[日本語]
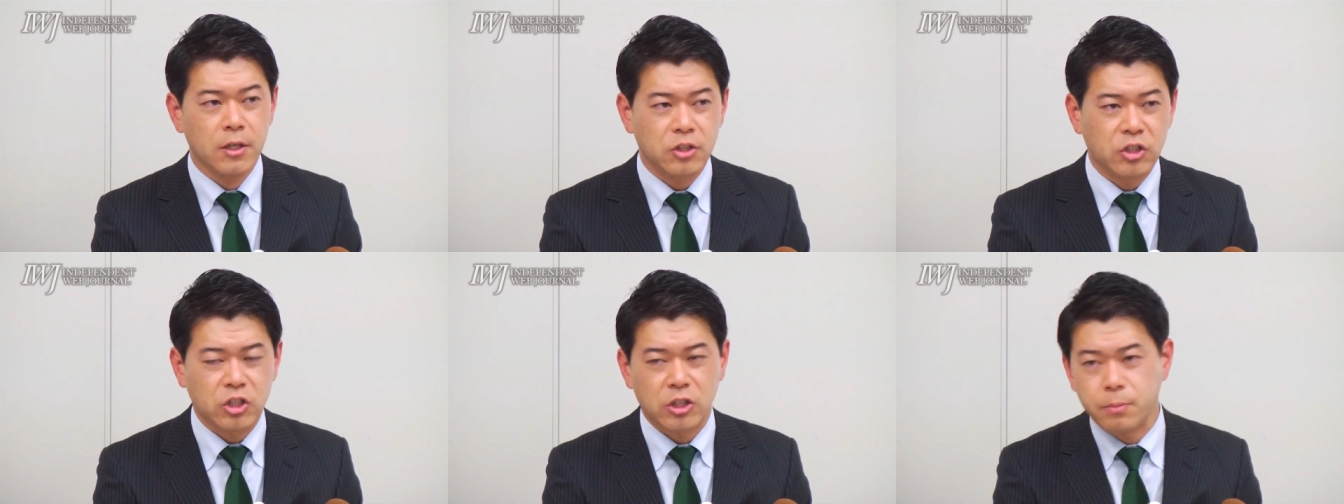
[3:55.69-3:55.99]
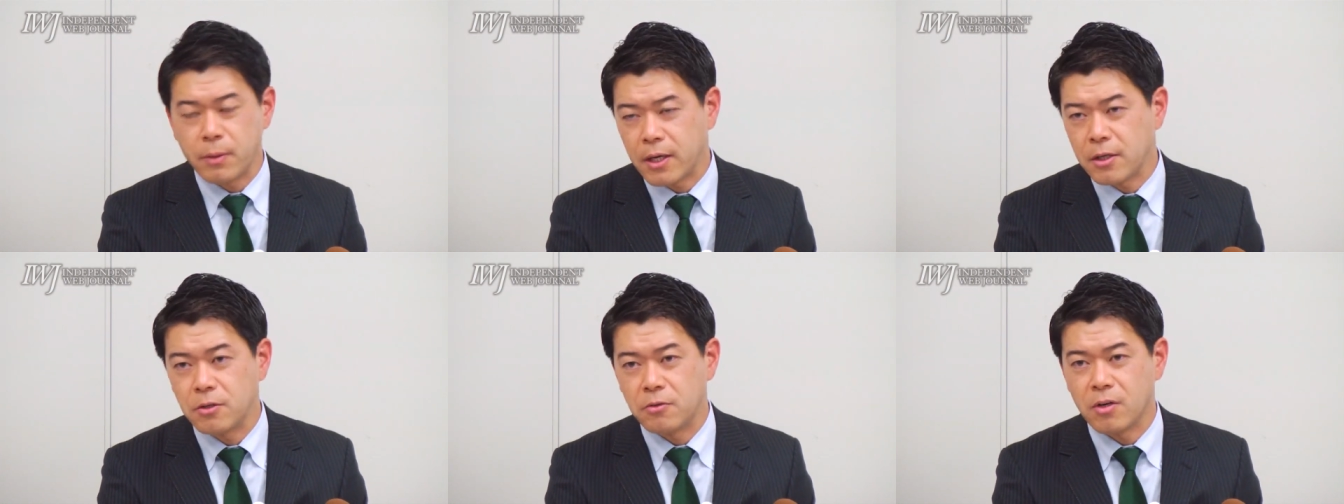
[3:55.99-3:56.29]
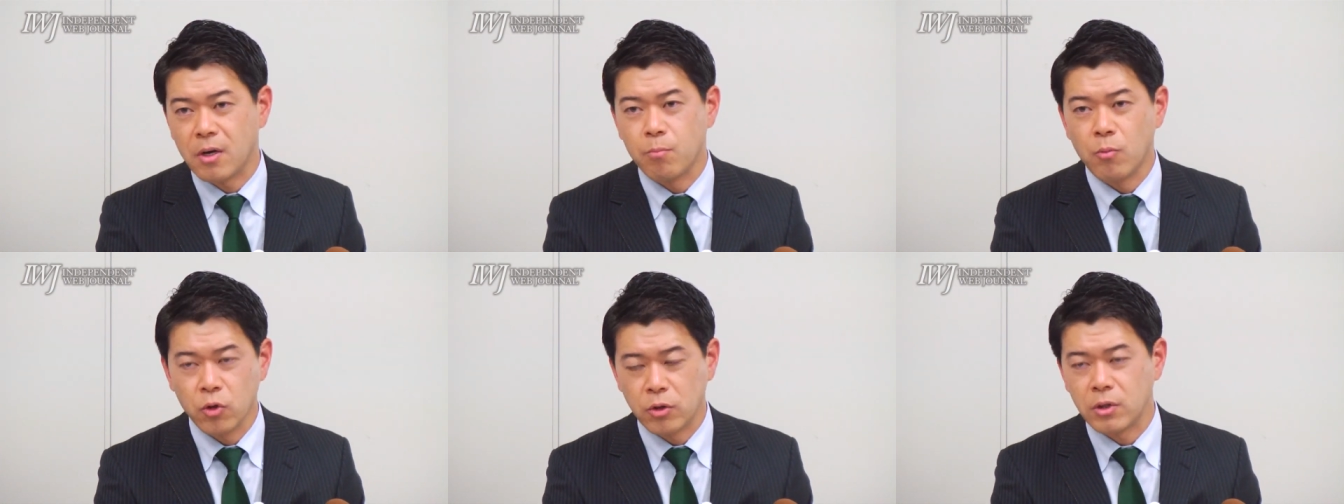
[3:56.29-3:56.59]
千葉
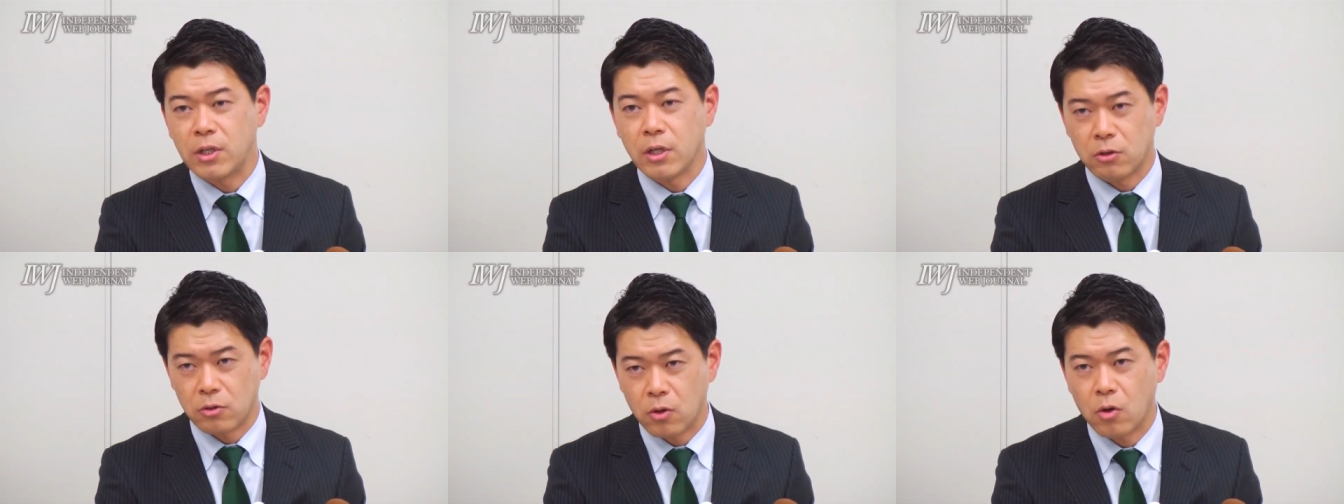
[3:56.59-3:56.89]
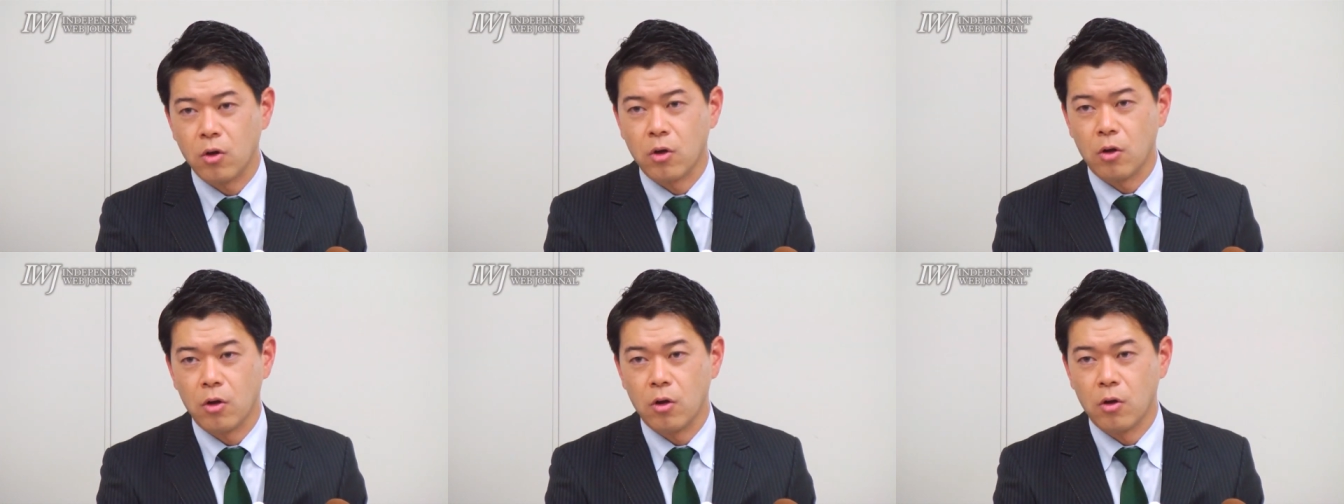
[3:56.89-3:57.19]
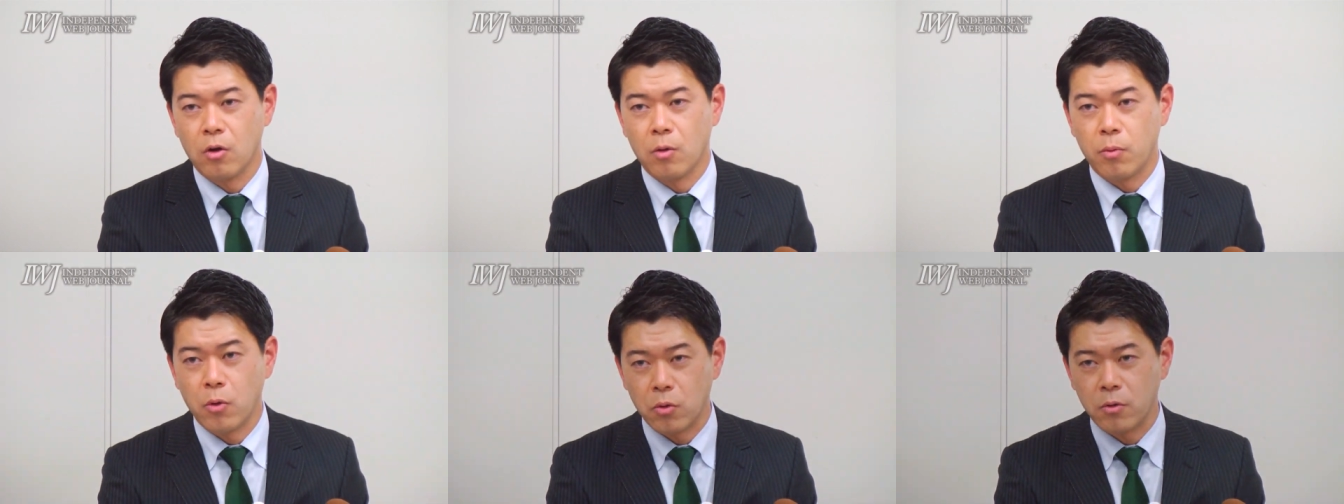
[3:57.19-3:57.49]
育は持っていると
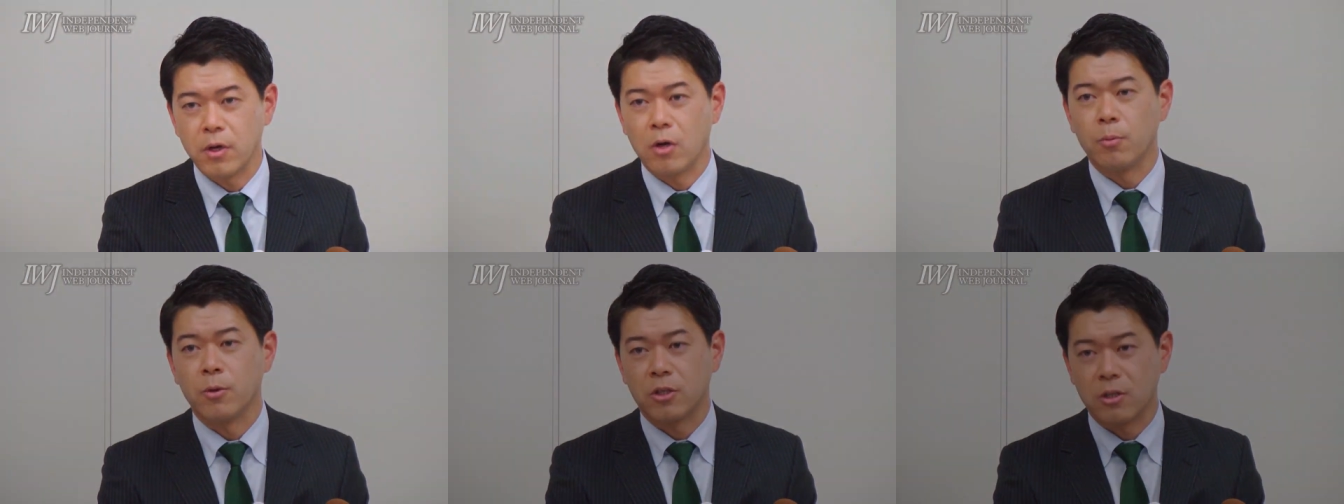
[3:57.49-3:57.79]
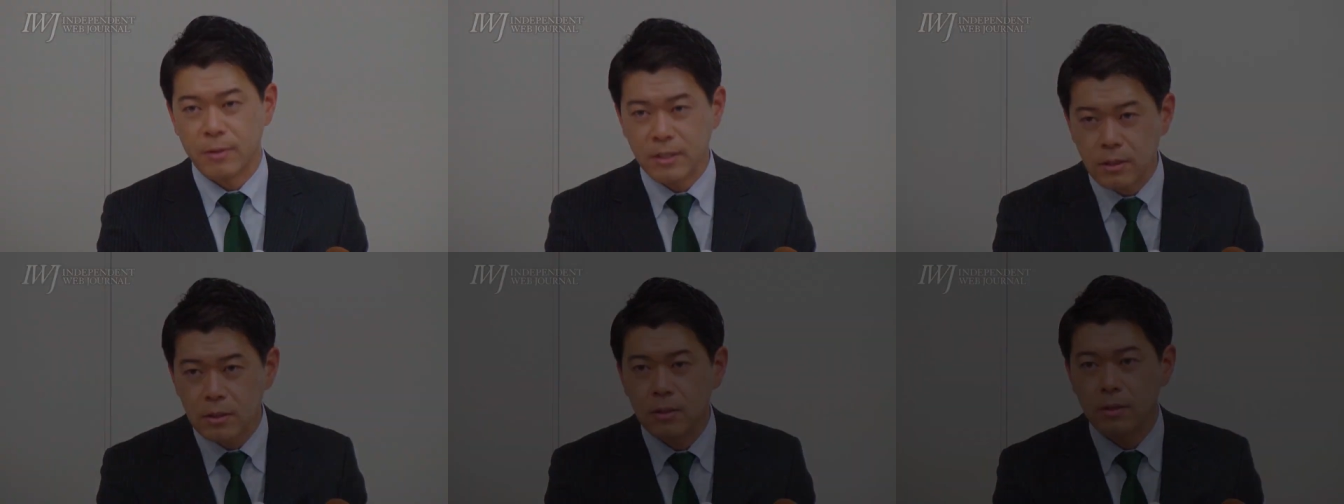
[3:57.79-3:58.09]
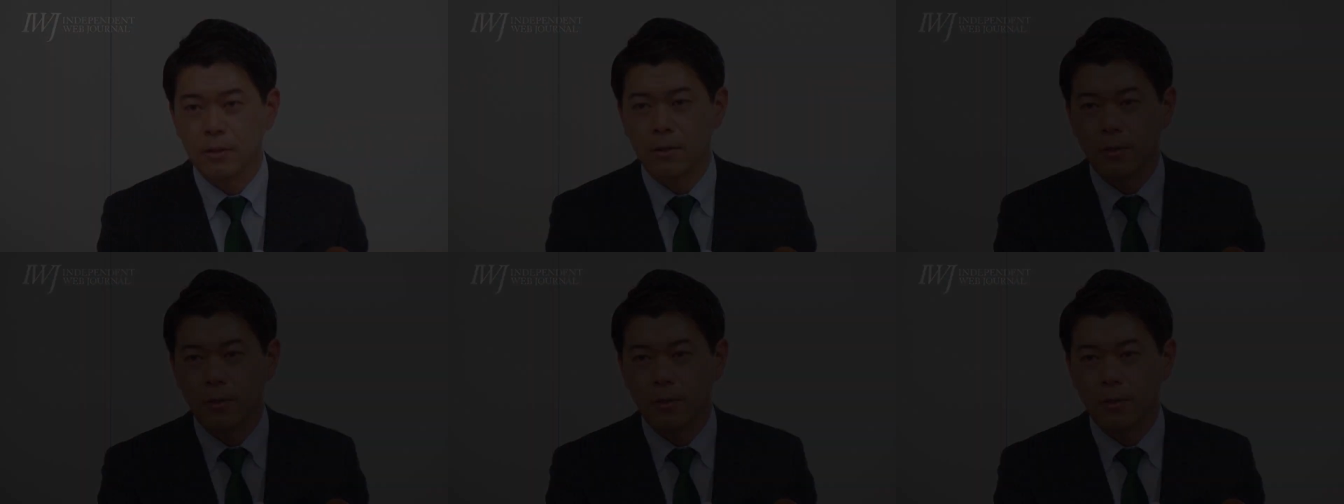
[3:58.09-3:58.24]
僕は思ってます。